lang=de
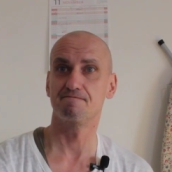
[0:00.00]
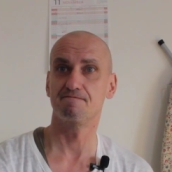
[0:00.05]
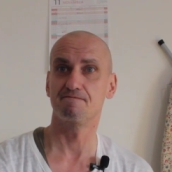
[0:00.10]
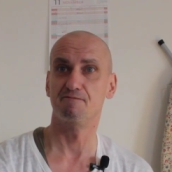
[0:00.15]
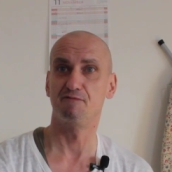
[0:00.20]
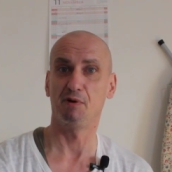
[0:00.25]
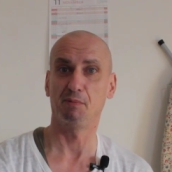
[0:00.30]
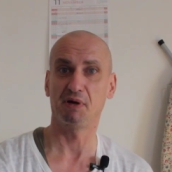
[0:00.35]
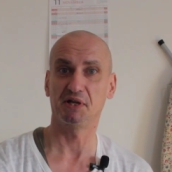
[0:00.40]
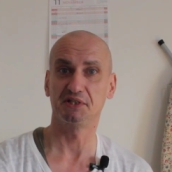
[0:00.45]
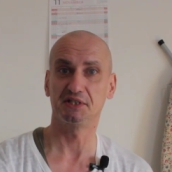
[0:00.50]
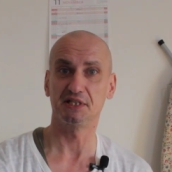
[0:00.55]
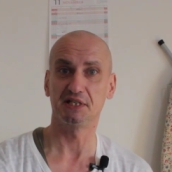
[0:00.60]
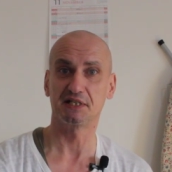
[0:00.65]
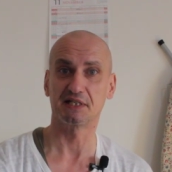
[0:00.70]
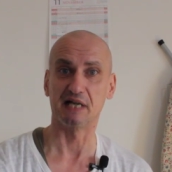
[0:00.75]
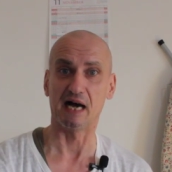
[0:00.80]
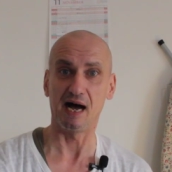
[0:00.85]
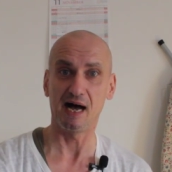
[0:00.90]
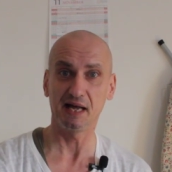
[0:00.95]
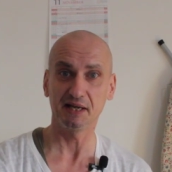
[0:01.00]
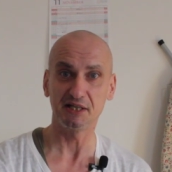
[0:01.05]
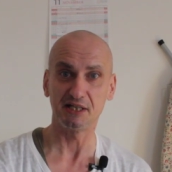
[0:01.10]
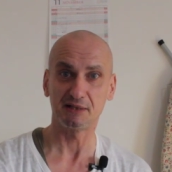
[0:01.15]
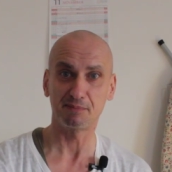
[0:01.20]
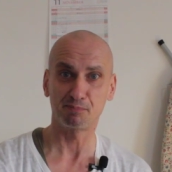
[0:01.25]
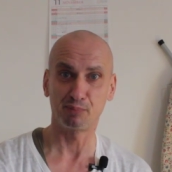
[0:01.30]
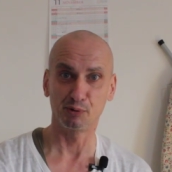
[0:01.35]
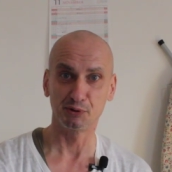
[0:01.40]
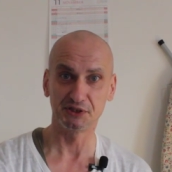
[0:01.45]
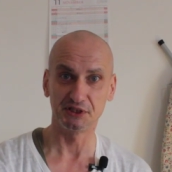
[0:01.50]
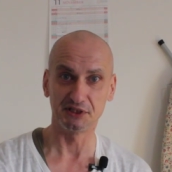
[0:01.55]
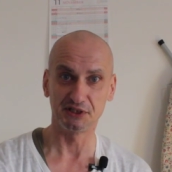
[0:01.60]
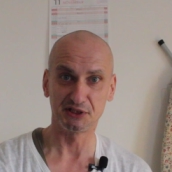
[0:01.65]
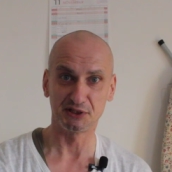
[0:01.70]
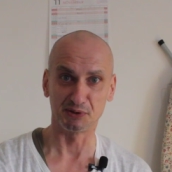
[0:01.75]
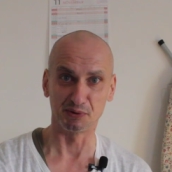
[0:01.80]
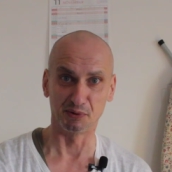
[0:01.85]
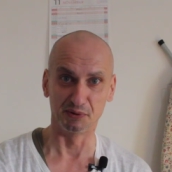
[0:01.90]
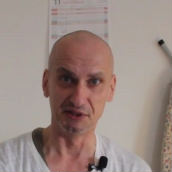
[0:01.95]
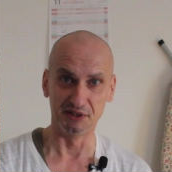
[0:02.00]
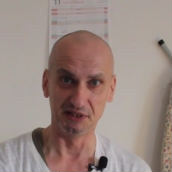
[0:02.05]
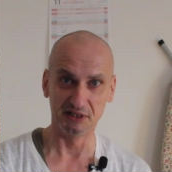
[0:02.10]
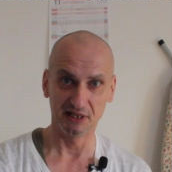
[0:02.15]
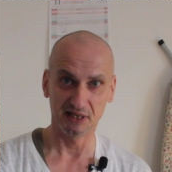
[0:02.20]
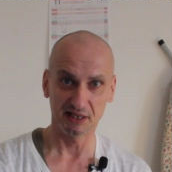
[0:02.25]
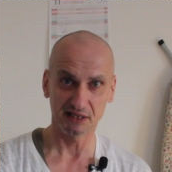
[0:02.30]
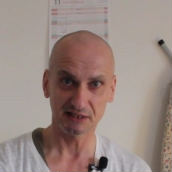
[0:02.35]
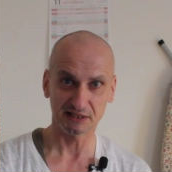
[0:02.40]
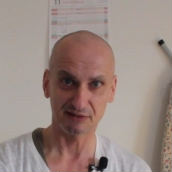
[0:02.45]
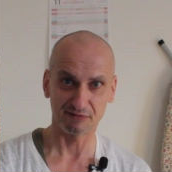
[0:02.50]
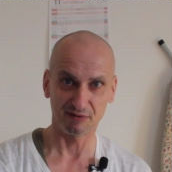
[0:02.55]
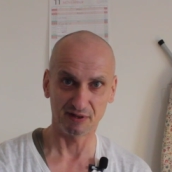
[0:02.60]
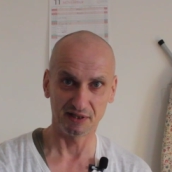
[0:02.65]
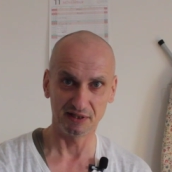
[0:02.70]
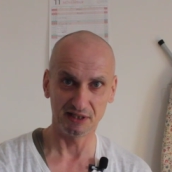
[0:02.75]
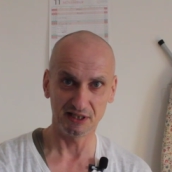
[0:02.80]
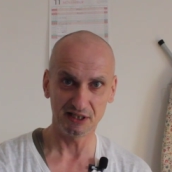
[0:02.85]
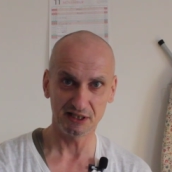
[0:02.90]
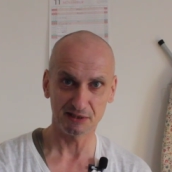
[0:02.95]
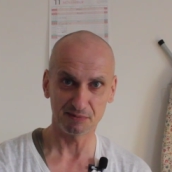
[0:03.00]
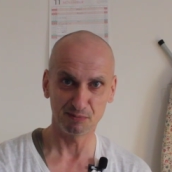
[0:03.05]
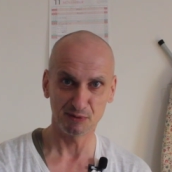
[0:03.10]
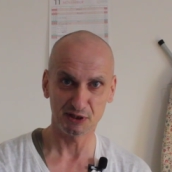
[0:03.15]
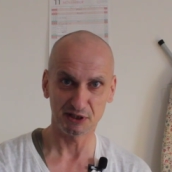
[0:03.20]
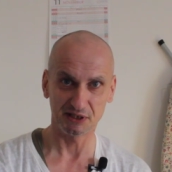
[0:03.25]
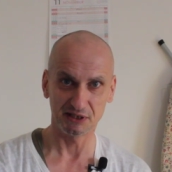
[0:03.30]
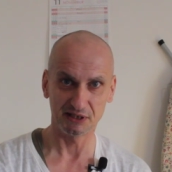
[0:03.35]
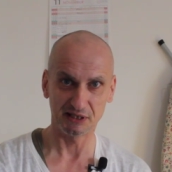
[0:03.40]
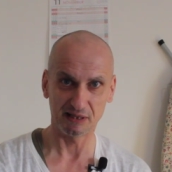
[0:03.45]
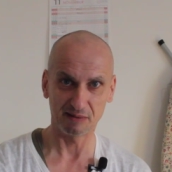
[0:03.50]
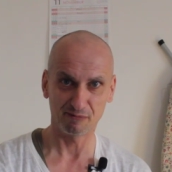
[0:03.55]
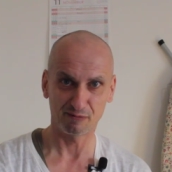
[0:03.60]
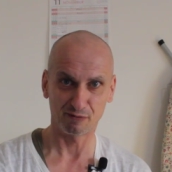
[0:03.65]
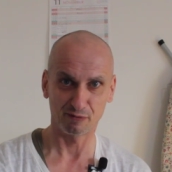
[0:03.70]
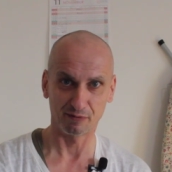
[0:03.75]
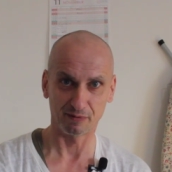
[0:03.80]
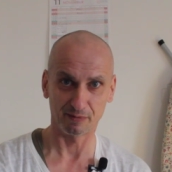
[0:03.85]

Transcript: wenn man sich gar nicht positioniert, wenn ich mich in dem